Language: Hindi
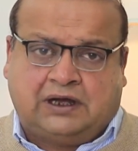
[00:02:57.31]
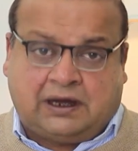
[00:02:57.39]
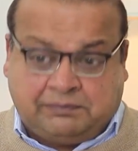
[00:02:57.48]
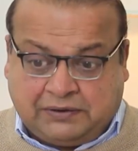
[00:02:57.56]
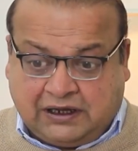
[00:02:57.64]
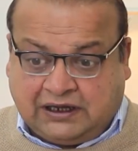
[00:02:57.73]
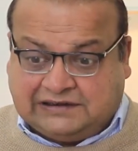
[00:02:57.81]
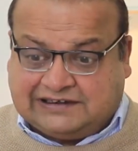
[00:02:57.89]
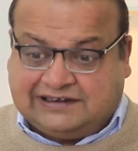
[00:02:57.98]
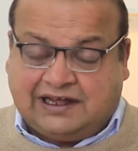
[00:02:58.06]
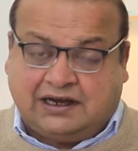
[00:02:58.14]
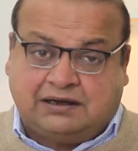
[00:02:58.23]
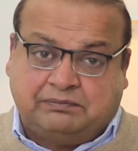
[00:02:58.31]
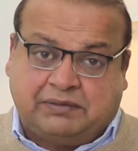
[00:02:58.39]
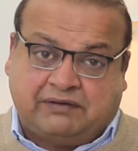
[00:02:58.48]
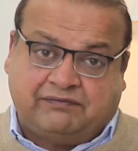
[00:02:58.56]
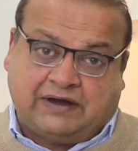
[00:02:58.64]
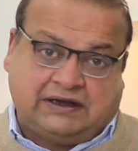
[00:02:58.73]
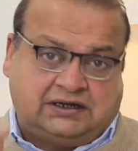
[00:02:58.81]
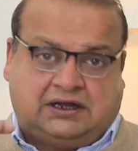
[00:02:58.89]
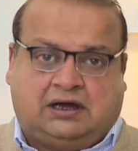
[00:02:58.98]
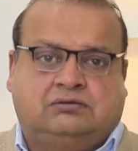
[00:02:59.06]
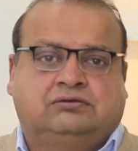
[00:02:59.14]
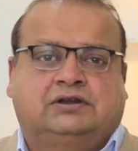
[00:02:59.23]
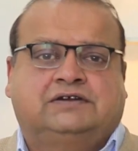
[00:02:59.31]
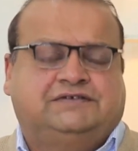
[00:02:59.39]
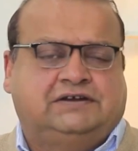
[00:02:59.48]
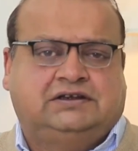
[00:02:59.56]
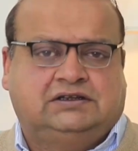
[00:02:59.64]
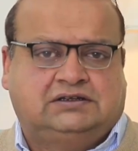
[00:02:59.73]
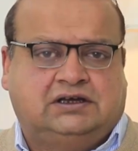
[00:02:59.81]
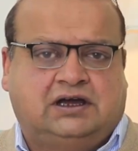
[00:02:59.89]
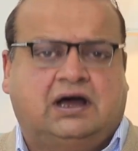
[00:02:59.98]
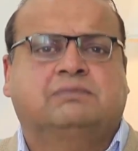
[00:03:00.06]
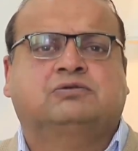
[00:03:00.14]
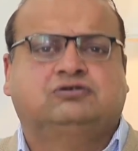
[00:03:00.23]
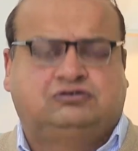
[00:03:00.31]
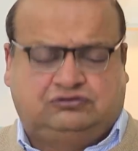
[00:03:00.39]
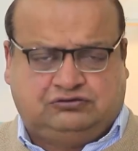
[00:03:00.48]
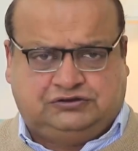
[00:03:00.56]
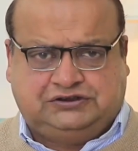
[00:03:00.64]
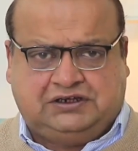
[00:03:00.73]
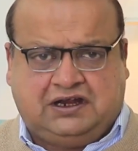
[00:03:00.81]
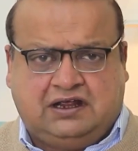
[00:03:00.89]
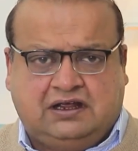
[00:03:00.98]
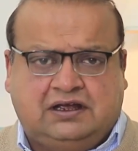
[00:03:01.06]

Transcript: अब एजेंडा नंबर वन क्या होना चाहिए था आप खुद सोचिए